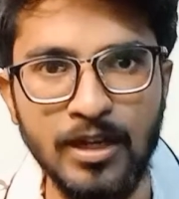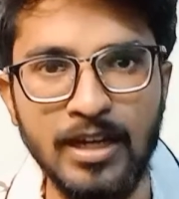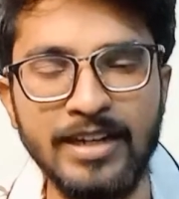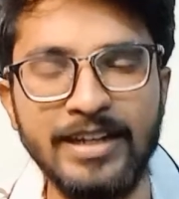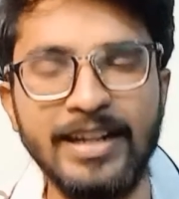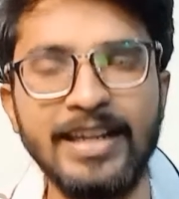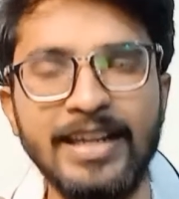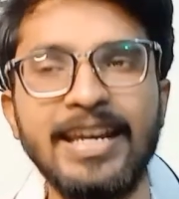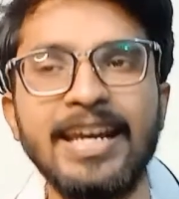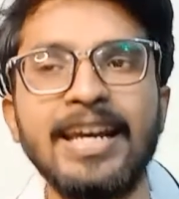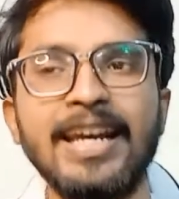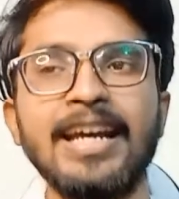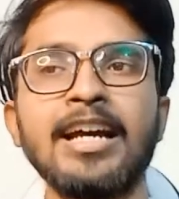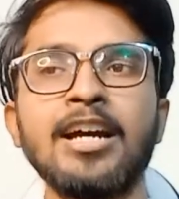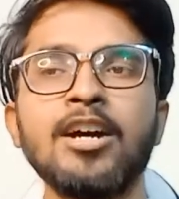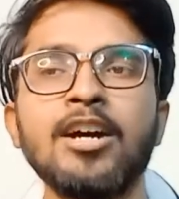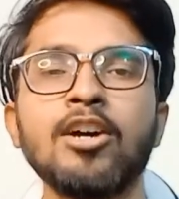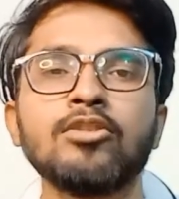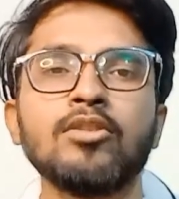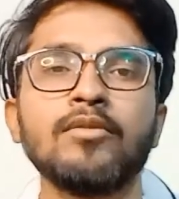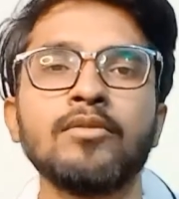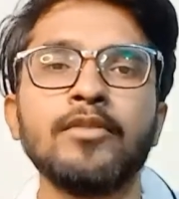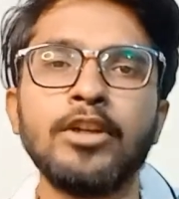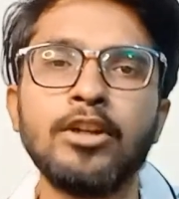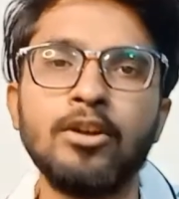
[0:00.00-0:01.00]
ठीक है
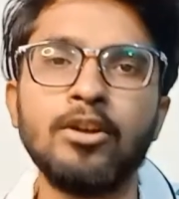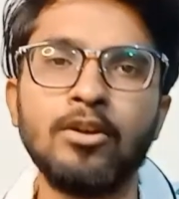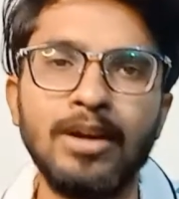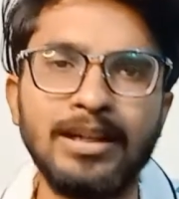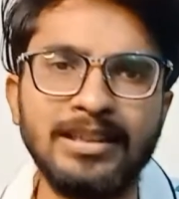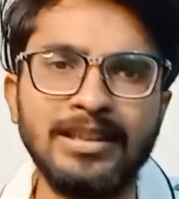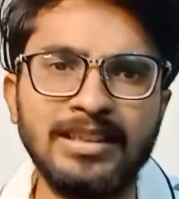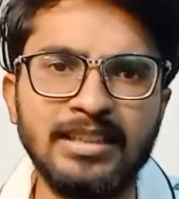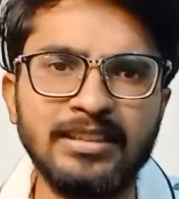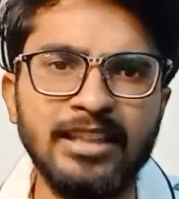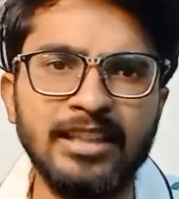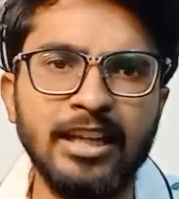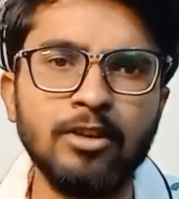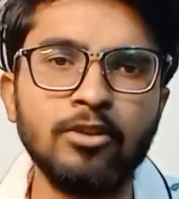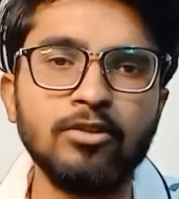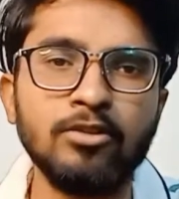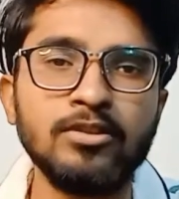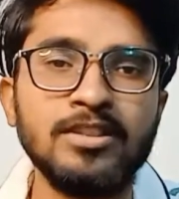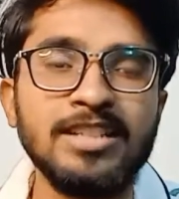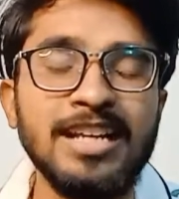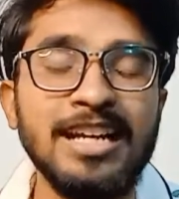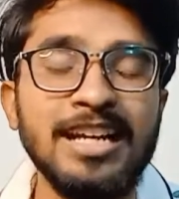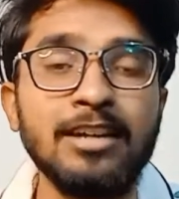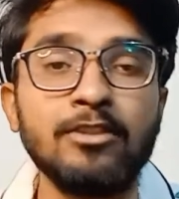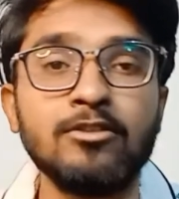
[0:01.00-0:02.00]
तो वीडियो को एंड तक देखो
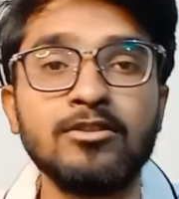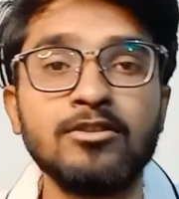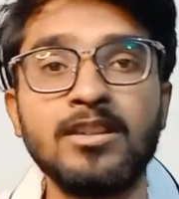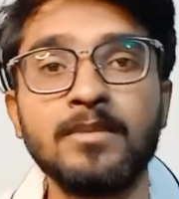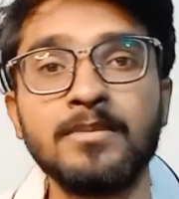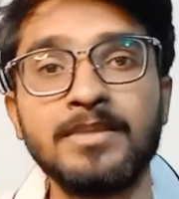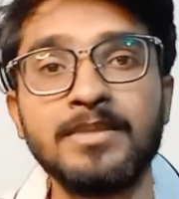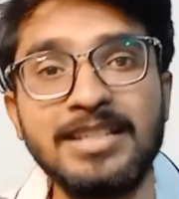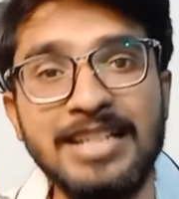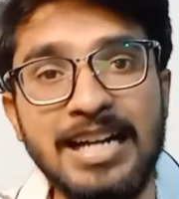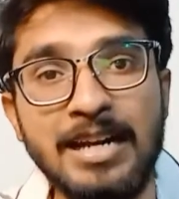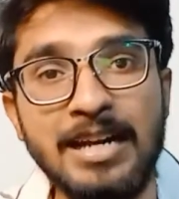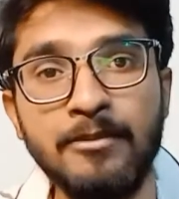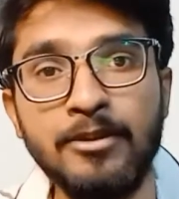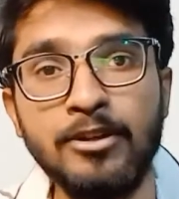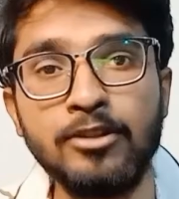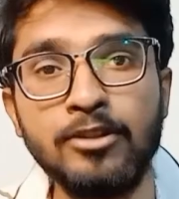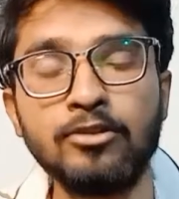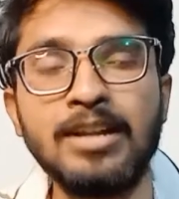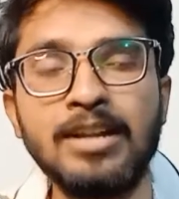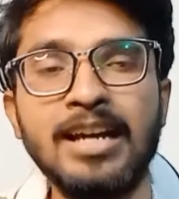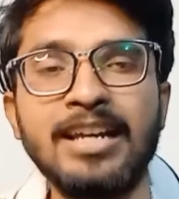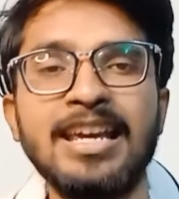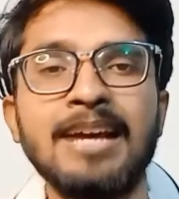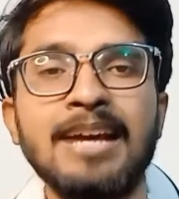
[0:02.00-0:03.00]
चैनल को सब्सक्राइब कर दो
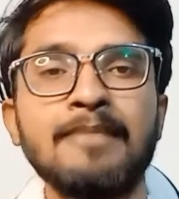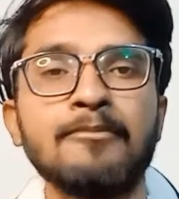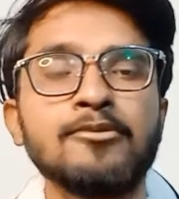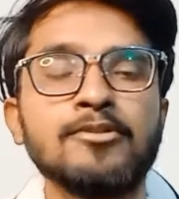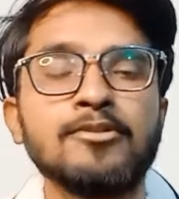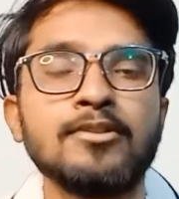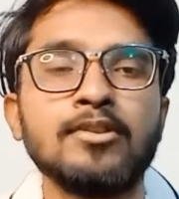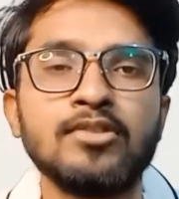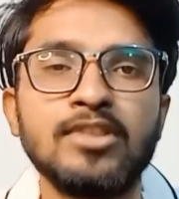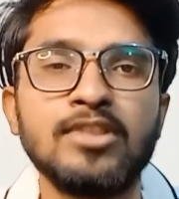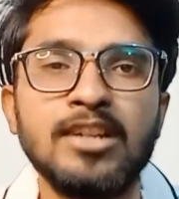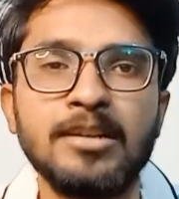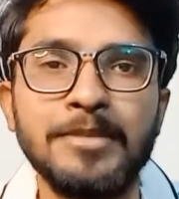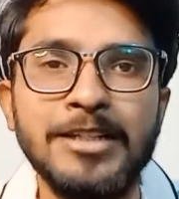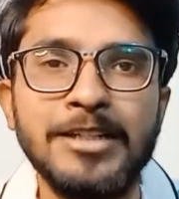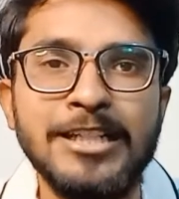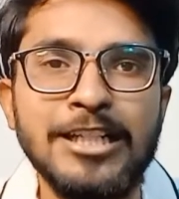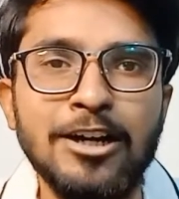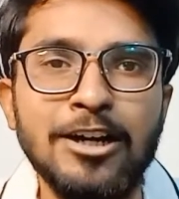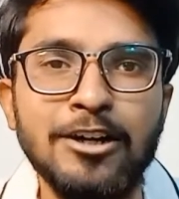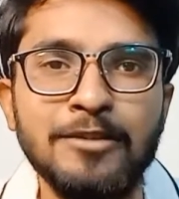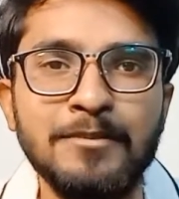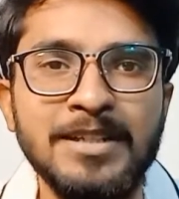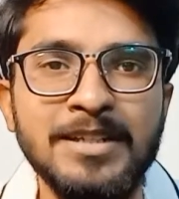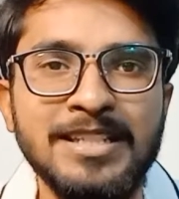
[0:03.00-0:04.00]
ताकि आपको सोशल मीडिया
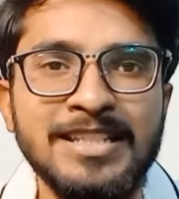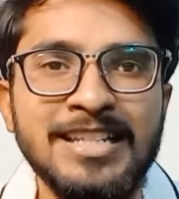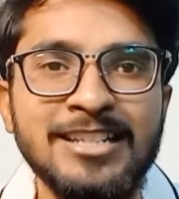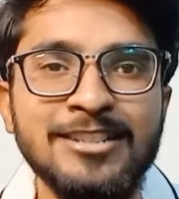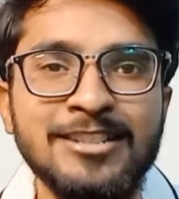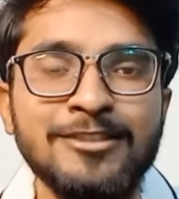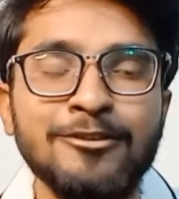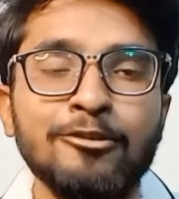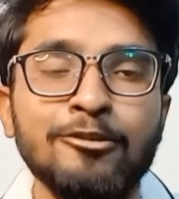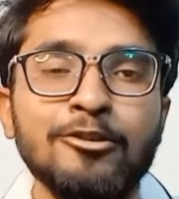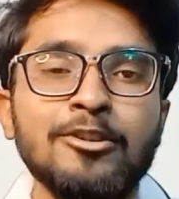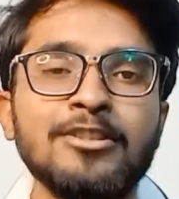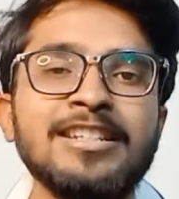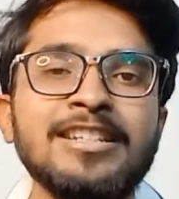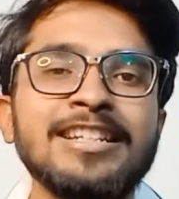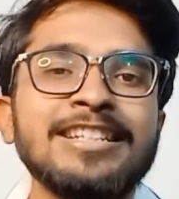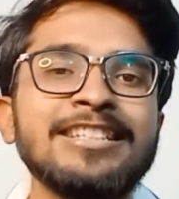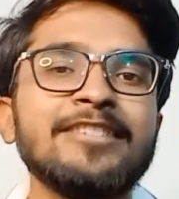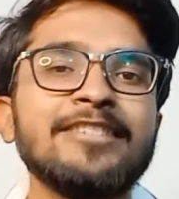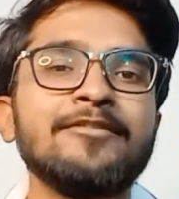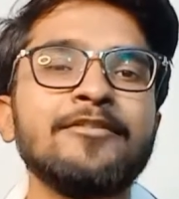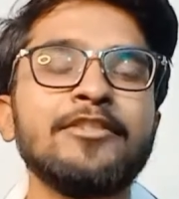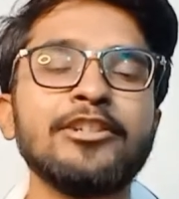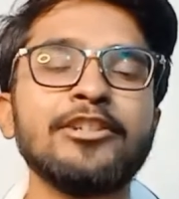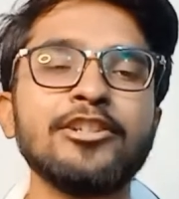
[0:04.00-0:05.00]
और बिजनेस दोनों से
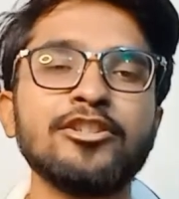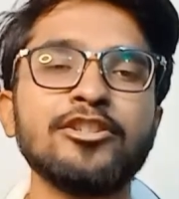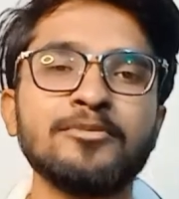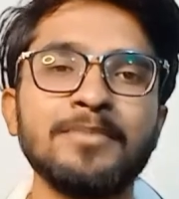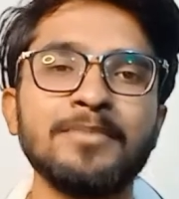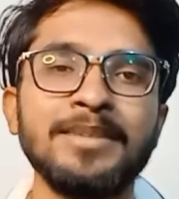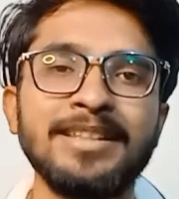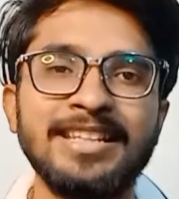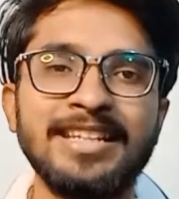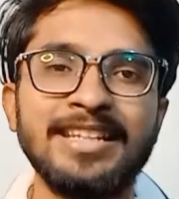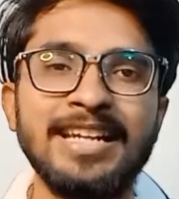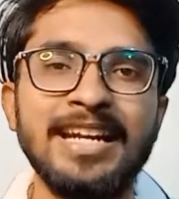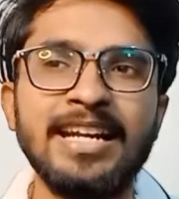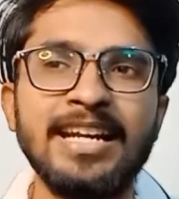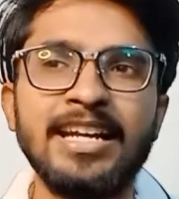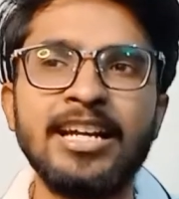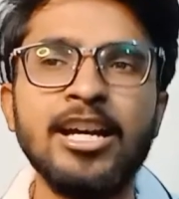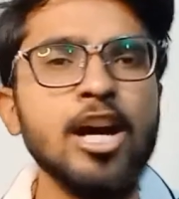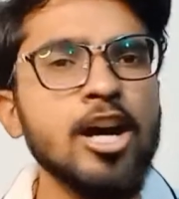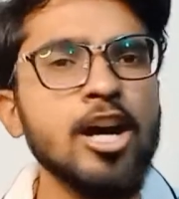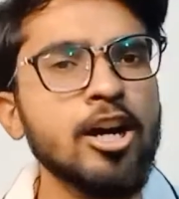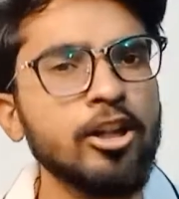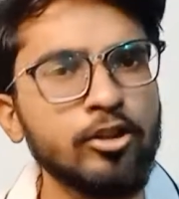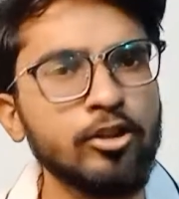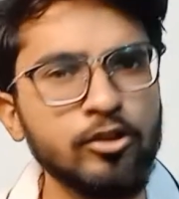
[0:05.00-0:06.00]
रिलेटेड वीडियोस मिलती
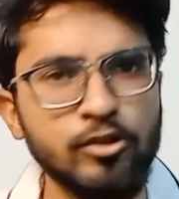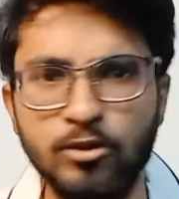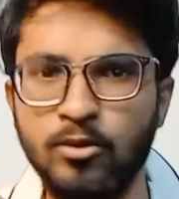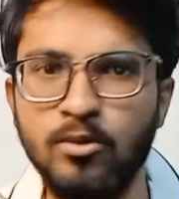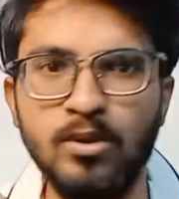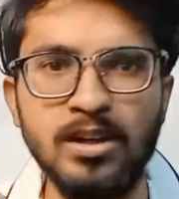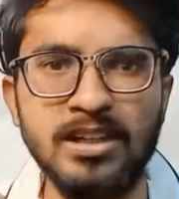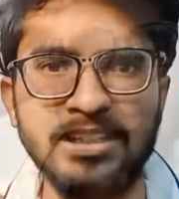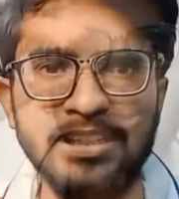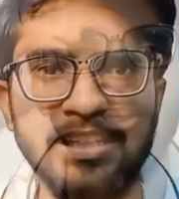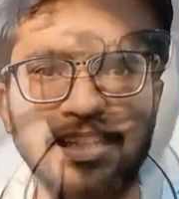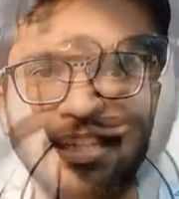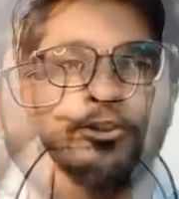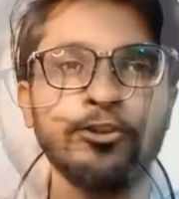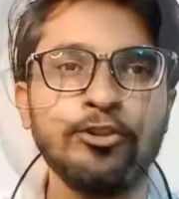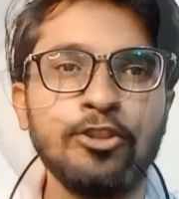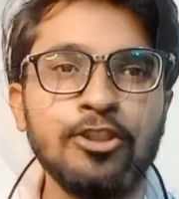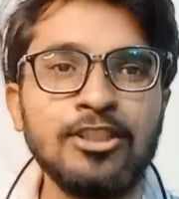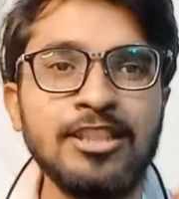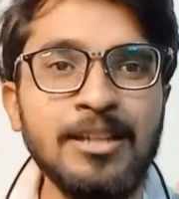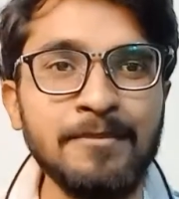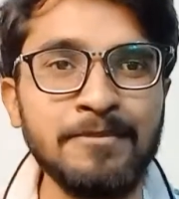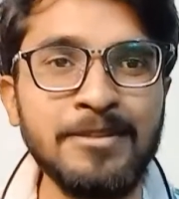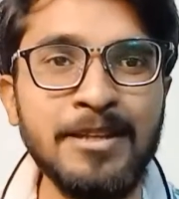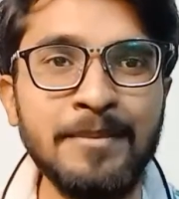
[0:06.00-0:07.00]
रहे तो शुरू करते हैं तो जो
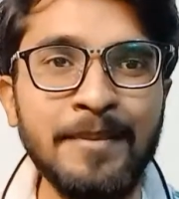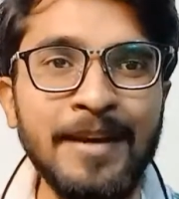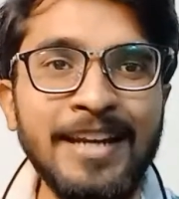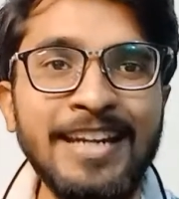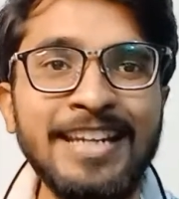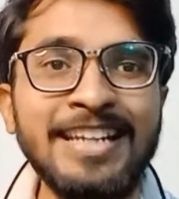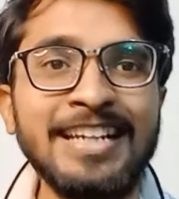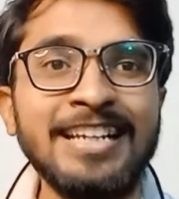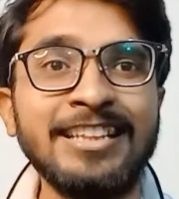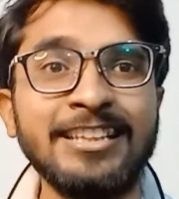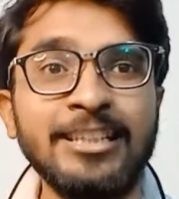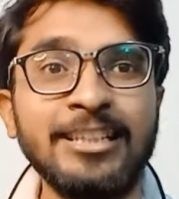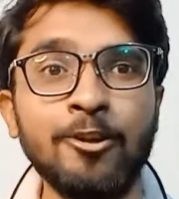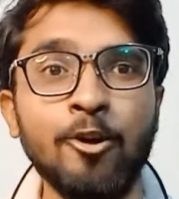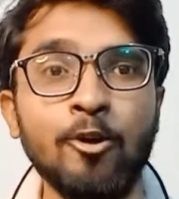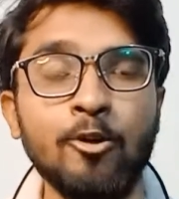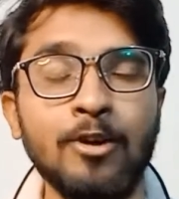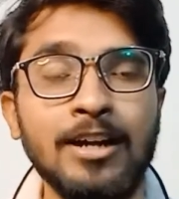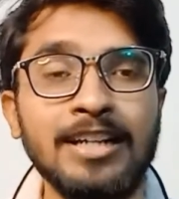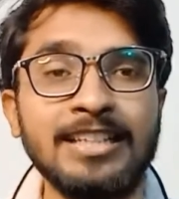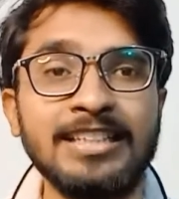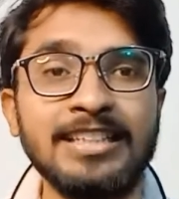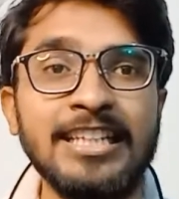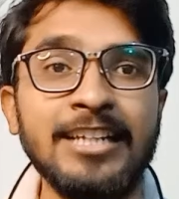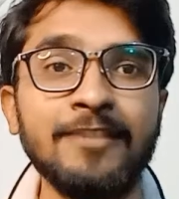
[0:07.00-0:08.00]
सबसे पहली गलती लोग
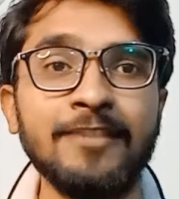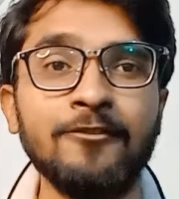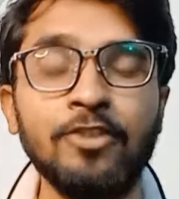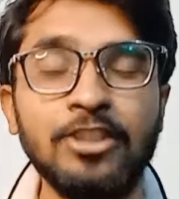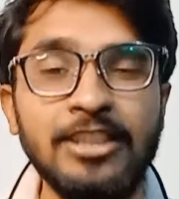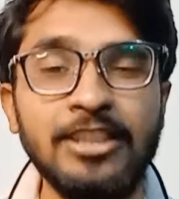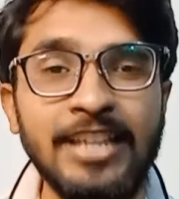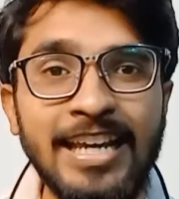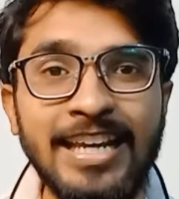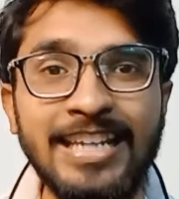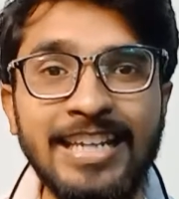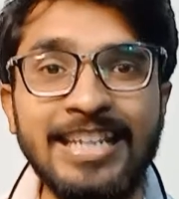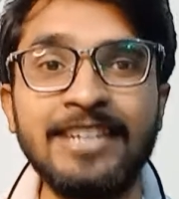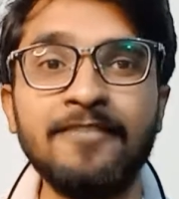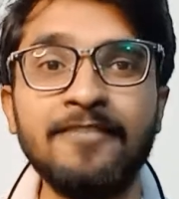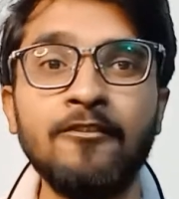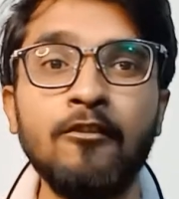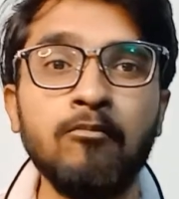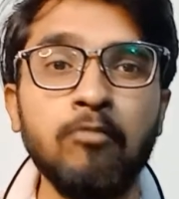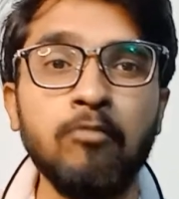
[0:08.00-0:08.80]
करते हैं वो ये कि वो